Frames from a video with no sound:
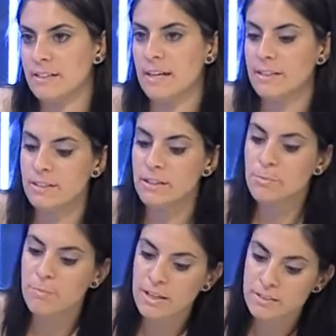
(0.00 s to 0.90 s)
Yani
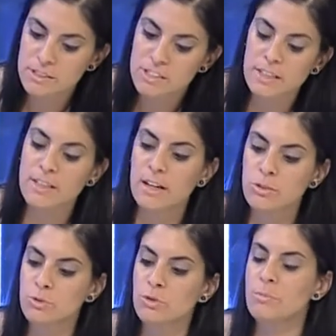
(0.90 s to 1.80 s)
ben işte
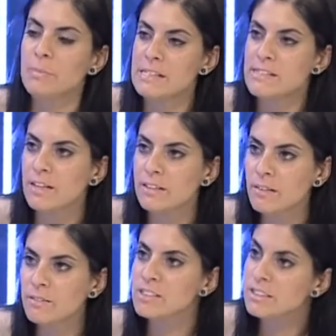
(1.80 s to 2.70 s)
atıyorum bilişsel
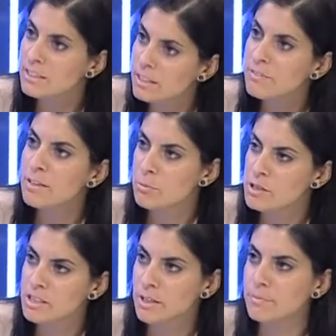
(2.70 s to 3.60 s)
davranışçı tedavi
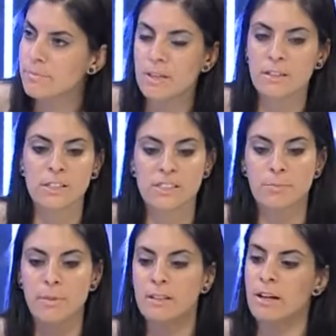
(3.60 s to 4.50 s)
yapacağım ya da işte
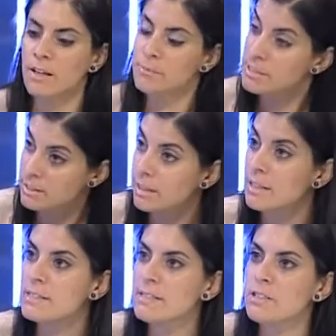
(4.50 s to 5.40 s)
ben hayır
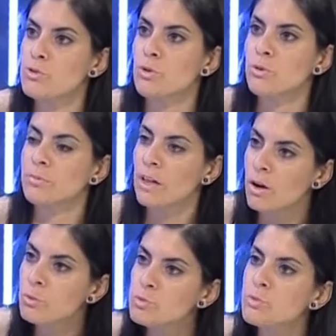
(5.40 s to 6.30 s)
psikanalizi seçiyorum.
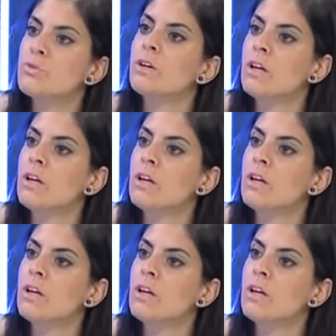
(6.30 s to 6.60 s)
Daha uzun